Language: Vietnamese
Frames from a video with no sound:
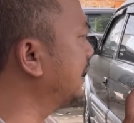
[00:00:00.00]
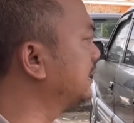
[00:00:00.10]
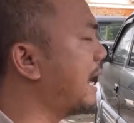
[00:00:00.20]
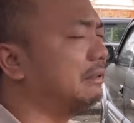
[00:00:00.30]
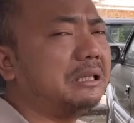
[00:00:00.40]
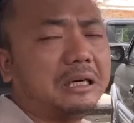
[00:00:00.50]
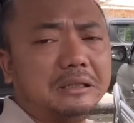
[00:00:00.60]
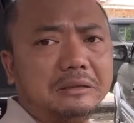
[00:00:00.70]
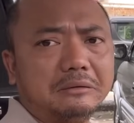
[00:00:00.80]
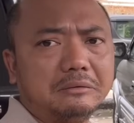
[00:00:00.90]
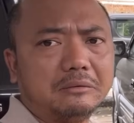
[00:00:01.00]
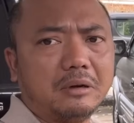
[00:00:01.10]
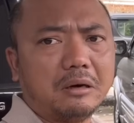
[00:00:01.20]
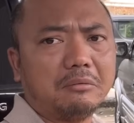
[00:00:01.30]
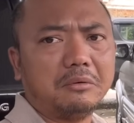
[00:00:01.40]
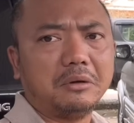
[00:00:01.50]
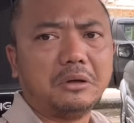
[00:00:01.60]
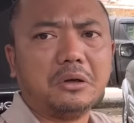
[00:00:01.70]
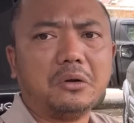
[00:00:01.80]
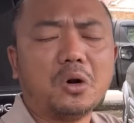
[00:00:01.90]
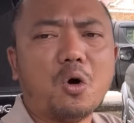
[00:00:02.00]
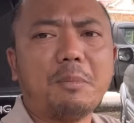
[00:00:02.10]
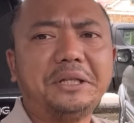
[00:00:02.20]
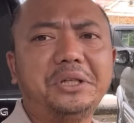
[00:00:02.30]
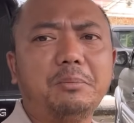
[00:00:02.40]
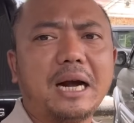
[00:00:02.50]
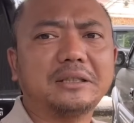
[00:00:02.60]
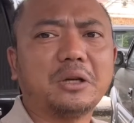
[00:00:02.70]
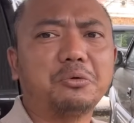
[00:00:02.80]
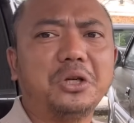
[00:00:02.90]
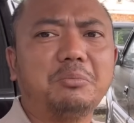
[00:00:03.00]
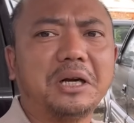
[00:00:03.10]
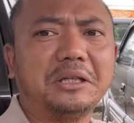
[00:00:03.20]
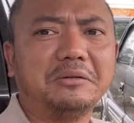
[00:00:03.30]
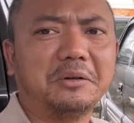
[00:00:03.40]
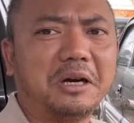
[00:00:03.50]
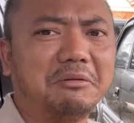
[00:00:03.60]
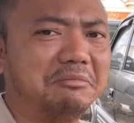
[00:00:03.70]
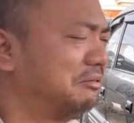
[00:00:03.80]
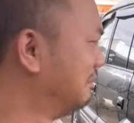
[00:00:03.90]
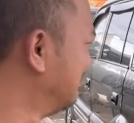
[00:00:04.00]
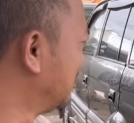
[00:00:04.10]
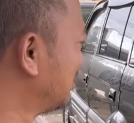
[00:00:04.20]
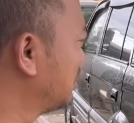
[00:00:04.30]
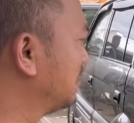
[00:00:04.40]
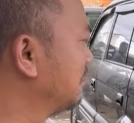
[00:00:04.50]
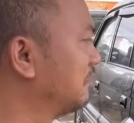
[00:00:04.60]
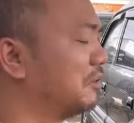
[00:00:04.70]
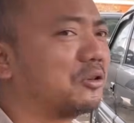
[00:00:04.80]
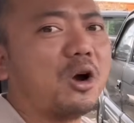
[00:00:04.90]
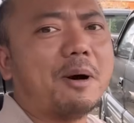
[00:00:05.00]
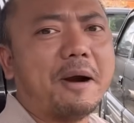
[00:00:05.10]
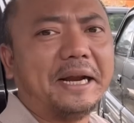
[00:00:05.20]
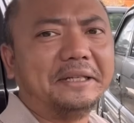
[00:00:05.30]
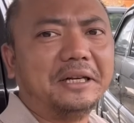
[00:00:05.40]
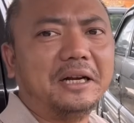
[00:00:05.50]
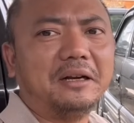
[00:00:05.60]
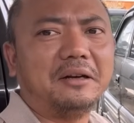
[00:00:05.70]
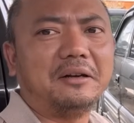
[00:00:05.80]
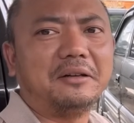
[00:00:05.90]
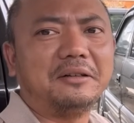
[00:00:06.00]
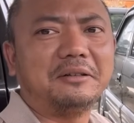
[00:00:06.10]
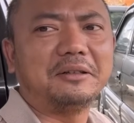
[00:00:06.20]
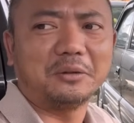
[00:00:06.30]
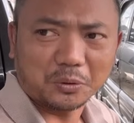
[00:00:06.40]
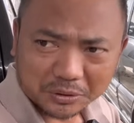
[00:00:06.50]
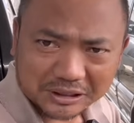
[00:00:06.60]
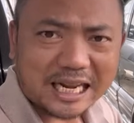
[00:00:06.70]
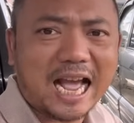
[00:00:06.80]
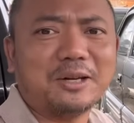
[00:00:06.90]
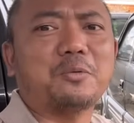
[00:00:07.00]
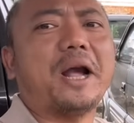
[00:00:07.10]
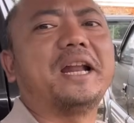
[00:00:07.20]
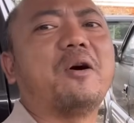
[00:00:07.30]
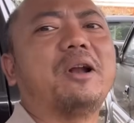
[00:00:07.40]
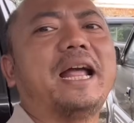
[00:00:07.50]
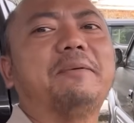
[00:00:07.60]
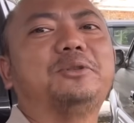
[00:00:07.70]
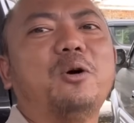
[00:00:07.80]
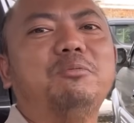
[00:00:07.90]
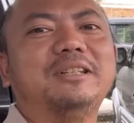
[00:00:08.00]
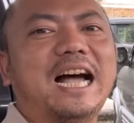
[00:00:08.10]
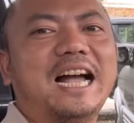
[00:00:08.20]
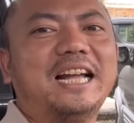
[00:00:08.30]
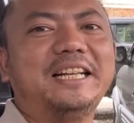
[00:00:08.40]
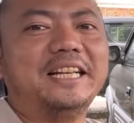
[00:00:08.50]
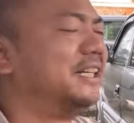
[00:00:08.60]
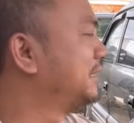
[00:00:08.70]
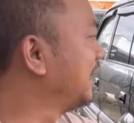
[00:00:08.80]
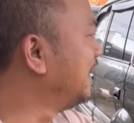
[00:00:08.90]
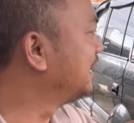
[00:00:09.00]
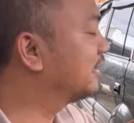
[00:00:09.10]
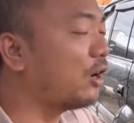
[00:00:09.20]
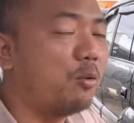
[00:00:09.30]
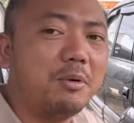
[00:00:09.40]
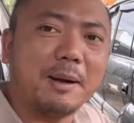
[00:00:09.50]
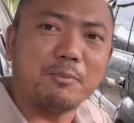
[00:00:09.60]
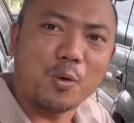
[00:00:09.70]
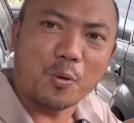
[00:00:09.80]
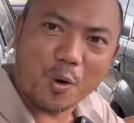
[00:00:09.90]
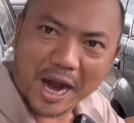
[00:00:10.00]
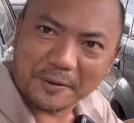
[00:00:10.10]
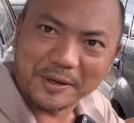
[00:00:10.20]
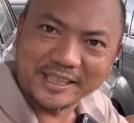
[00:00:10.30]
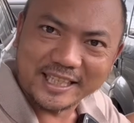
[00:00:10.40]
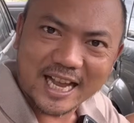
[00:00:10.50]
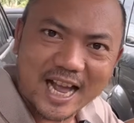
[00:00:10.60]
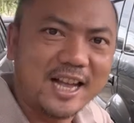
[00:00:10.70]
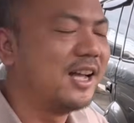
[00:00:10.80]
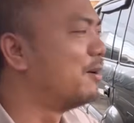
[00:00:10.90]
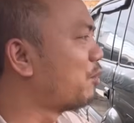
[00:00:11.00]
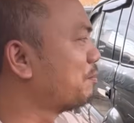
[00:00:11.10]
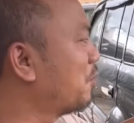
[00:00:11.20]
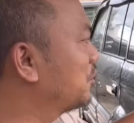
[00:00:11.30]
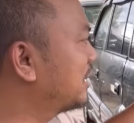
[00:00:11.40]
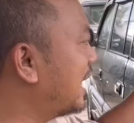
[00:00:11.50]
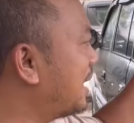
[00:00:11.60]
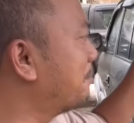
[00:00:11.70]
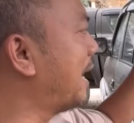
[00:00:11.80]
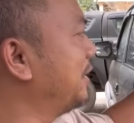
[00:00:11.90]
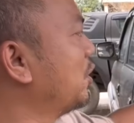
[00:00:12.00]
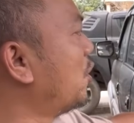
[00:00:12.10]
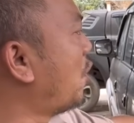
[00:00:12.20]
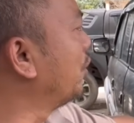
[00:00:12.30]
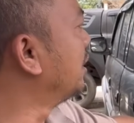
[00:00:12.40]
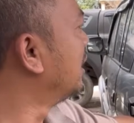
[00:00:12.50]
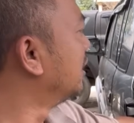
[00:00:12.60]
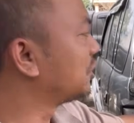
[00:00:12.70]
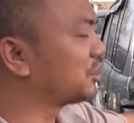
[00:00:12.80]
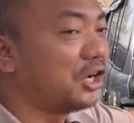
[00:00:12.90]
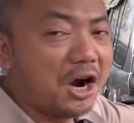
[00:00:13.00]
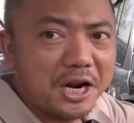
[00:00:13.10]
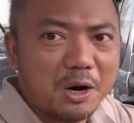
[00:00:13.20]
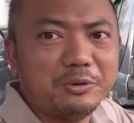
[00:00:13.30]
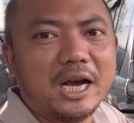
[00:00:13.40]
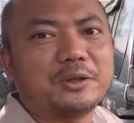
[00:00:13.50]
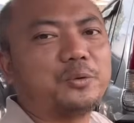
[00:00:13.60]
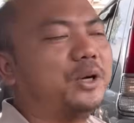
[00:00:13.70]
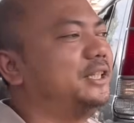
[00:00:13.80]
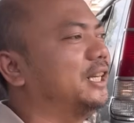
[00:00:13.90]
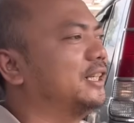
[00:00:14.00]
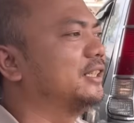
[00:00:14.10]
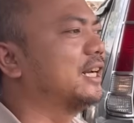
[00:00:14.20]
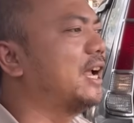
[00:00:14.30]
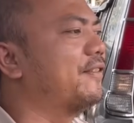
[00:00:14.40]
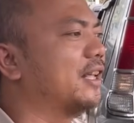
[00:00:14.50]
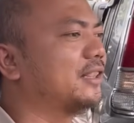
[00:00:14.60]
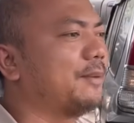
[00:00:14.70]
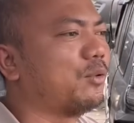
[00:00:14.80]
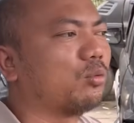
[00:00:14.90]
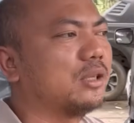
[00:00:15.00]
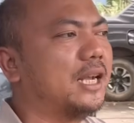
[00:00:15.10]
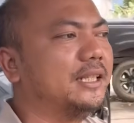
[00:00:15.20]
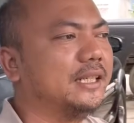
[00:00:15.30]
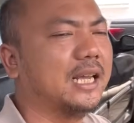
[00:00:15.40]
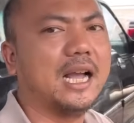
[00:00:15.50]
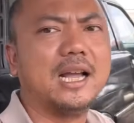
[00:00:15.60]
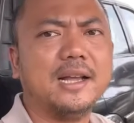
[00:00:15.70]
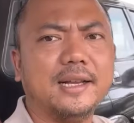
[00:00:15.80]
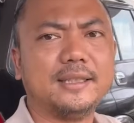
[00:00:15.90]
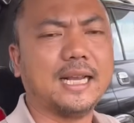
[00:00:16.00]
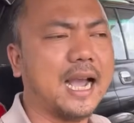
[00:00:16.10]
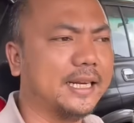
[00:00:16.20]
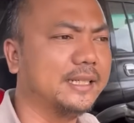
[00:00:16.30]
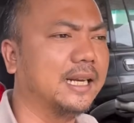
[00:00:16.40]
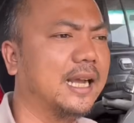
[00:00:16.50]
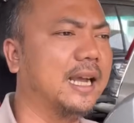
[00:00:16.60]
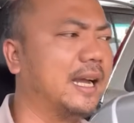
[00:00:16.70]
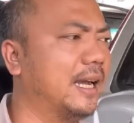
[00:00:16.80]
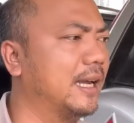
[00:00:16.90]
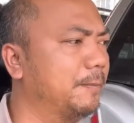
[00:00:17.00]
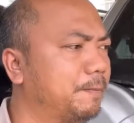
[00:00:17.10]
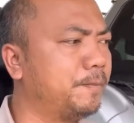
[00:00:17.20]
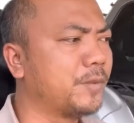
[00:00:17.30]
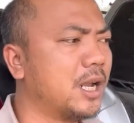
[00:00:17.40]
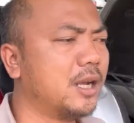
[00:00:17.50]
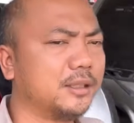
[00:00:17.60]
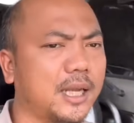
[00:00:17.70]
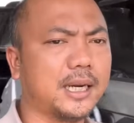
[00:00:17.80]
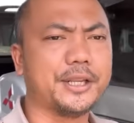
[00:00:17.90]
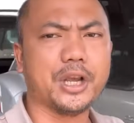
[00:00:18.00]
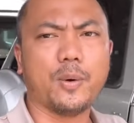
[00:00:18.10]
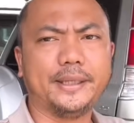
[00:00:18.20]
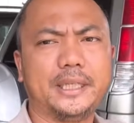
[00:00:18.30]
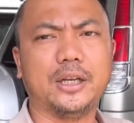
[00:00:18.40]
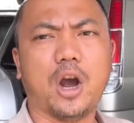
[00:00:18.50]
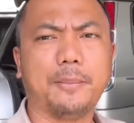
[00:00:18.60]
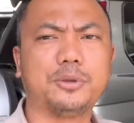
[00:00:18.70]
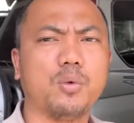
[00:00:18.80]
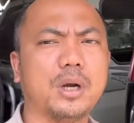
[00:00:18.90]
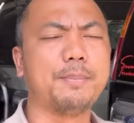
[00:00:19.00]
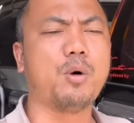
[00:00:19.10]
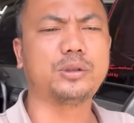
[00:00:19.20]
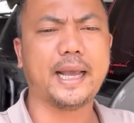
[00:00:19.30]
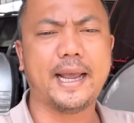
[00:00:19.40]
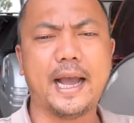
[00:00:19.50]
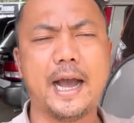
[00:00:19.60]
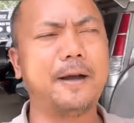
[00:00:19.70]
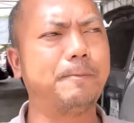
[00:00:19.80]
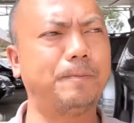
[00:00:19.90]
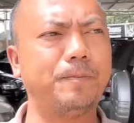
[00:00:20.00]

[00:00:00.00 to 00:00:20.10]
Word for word: hạn tháng trời à, lỗ mấy triệu bạc 6 triệu mấy đúng không có bảo hành nữa chán quay đầu lại em Trung đấy chỉ 65 củ khoai quý anh chị nha một mẫu xe 7 chỗ ngồi thương hiệu Nhật quý anh chị đây và tiếp tục đây thì à, chẳng hạn như là rất là nhiều anh chị hỏi em Trung cái mẫu xe à,